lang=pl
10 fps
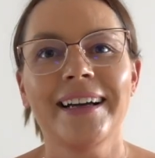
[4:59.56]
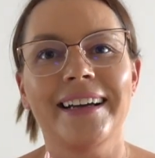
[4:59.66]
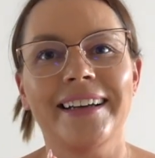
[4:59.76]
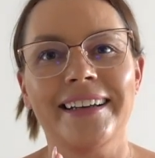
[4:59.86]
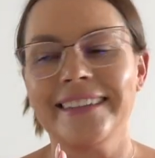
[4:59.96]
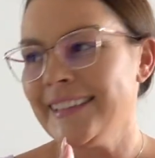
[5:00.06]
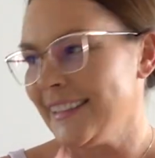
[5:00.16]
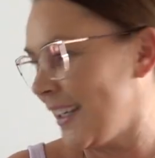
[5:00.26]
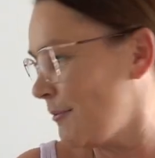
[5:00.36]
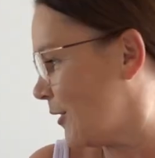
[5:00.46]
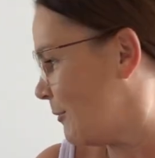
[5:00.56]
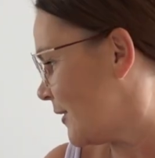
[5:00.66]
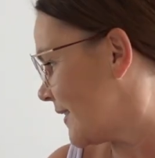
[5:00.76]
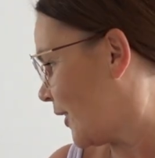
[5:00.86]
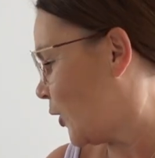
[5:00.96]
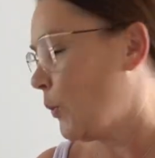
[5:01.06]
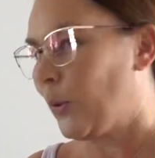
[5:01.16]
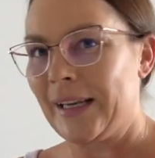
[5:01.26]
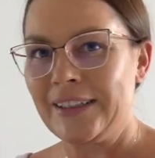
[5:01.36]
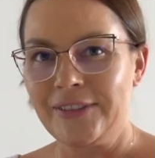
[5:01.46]
E, dzisiaj mi Dominik zakupił,
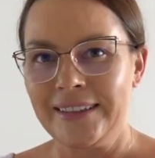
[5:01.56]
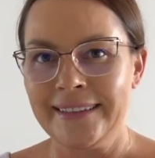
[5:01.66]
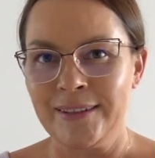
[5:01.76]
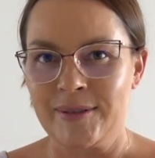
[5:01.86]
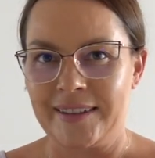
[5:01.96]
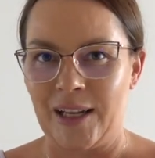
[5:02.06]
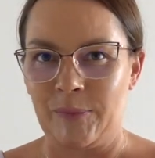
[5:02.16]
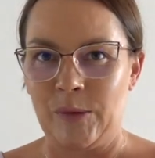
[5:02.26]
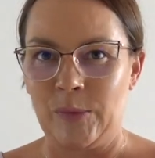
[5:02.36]
ale w innym sklepie,